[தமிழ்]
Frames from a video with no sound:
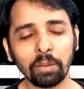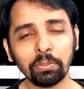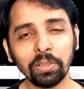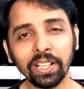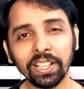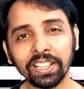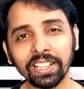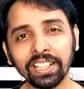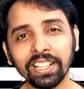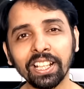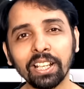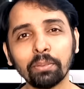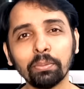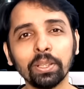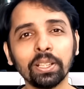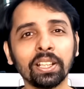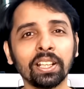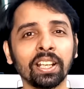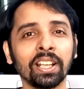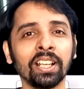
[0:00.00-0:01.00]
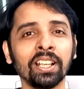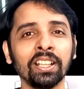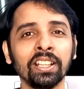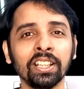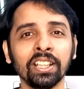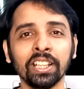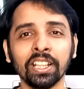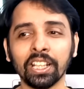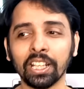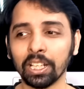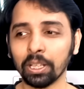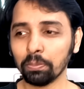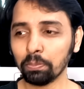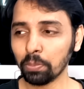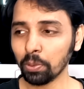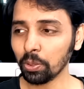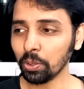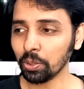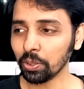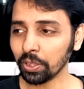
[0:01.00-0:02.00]
அப்படின்னா என்ன அப்படின்னா
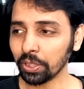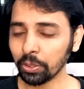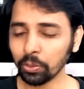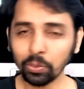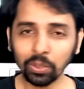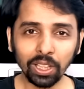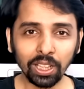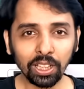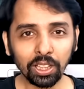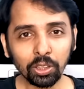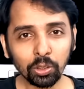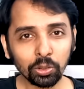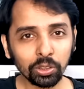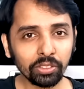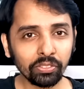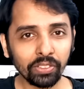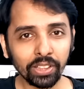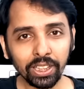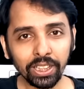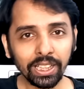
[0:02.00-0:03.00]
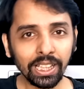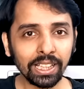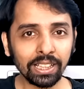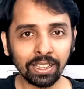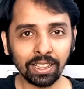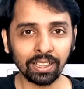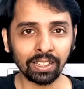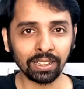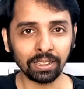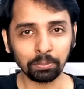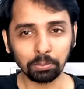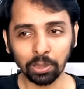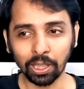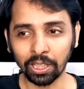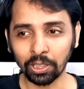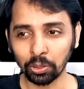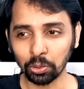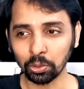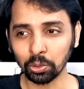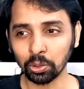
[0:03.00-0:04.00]
இப்போ இவங்கெல்லாம் கொஞ்சம் வெளியில இருக்காங்க இப்போ
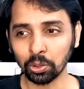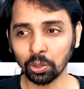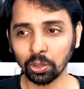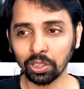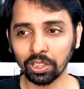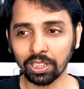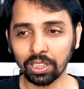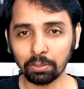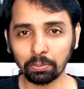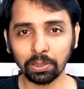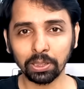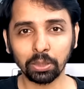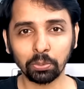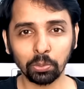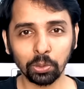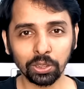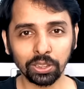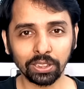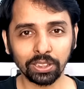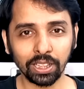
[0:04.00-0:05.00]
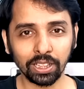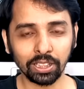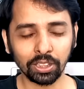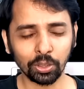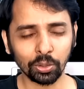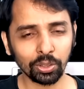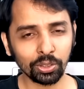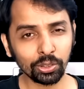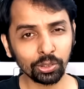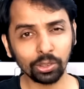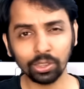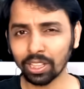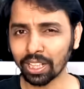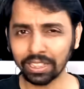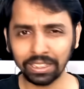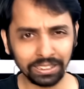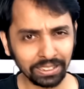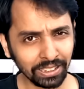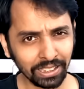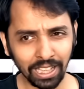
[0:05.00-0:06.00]
அனிருத்தோ இல்லட்டா மற்ற மியூசிக் டைரக்டர் ஸோ
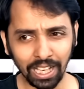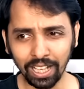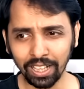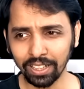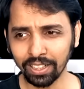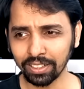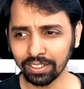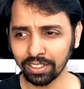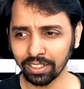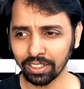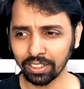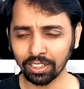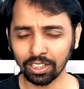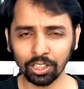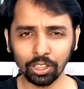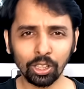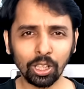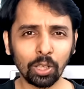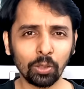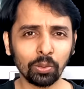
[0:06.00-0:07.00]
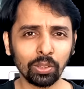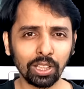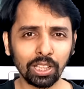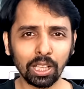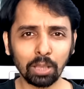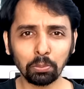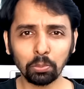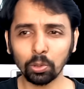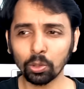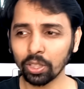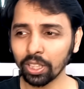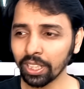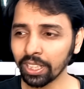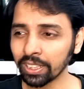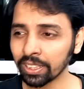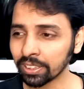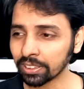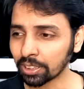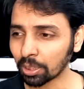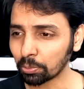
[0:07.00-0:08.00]
நாங்கள் நீங்கள் யார் எடுத்தீங்கன்னாலும் அவங்களாம் நம்மளுடைய
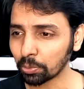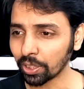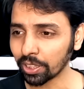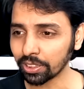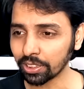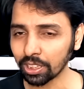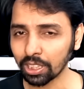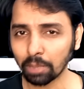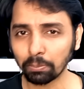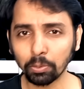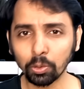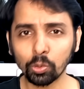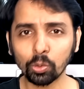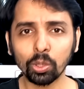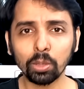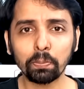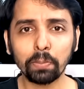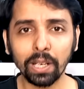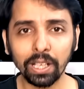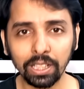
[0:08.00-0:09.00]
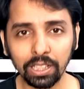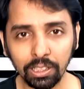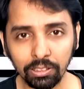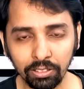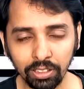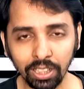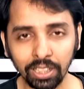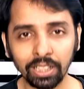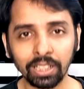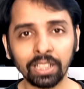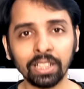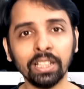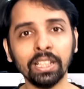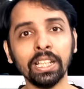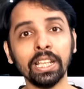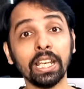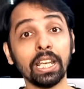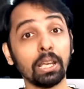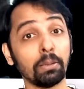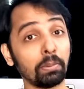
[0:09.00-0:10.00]
சமுதாயத்தில் நம்ம கூட பழகிறவங்களா இல்லை
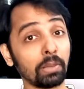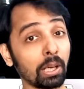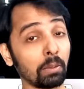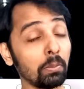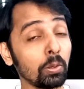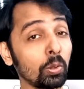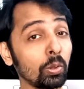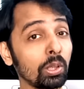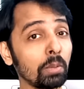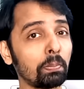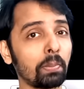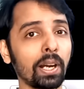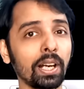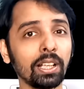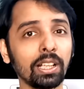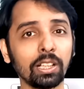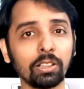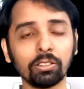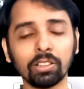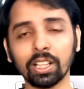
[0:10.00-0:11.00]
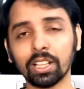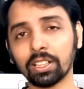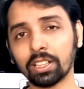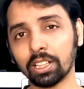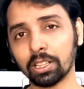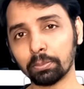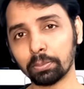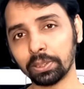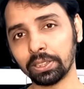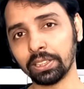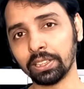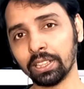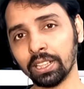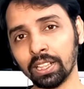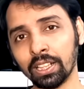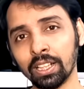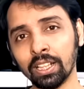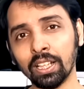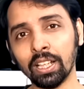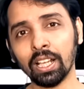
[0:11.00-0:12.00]
இப்போ நம்ம கூட பழகிறவங்களா இருக்காங்க பார்த்தீங்களா